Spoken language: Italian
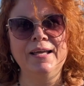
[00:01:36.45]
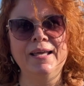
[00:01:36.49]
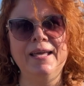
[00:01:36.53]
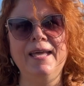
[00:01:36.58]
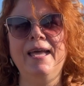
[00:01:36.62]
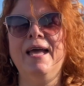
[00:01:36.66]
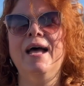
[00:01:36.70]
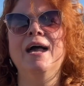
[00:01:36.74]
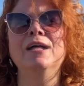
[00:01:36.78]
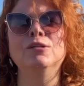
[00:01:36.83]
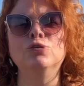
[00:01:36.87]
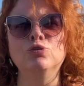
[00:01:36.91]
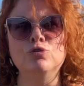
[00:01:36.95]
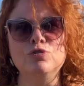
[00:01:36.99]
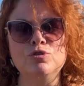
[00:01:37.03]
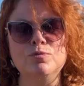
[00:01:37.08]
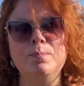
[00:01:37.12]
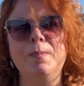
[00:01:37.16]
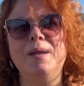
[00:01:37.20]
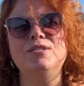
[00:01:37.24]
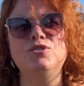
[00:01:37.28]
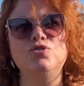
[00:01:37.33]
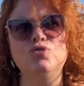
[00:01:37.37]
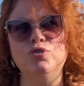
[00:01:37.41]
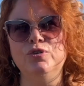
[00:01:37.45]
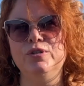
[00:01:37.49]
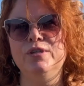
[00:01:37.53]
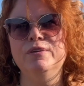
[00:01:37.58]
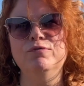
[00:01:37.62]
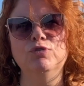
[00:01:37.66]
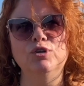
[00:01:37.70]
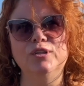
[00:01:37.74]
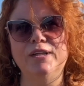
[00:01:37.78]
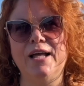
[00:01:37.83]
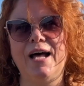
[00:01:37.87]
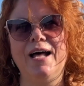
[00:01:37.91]
che hanno smesso di
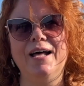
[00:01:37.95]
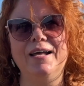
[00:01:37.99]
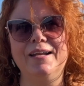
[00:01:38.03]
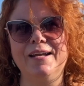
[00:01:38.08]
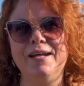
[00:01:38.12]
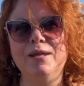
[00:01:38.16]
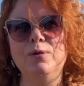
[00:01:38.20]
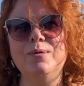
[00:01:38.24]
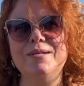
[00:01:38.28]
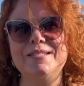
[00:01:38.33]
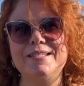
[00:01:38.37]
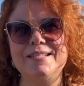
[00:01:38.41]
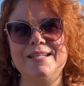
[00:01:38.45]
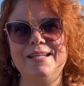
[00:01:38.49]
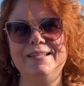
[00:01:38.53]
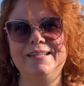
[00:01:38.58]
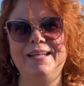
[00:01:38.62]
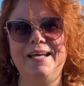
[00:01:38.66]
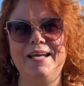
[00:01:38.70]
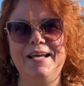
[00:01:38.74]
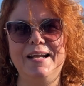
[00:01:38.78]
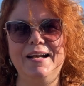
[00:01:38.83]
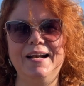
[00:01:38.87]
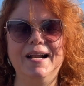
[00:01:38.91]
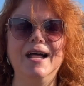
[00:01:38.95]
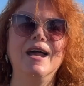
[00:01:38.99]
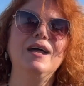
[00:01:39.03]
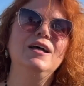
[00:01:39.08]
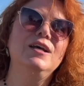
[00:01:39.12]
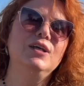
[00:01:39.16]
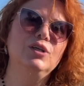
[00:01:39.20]
votare in questa terra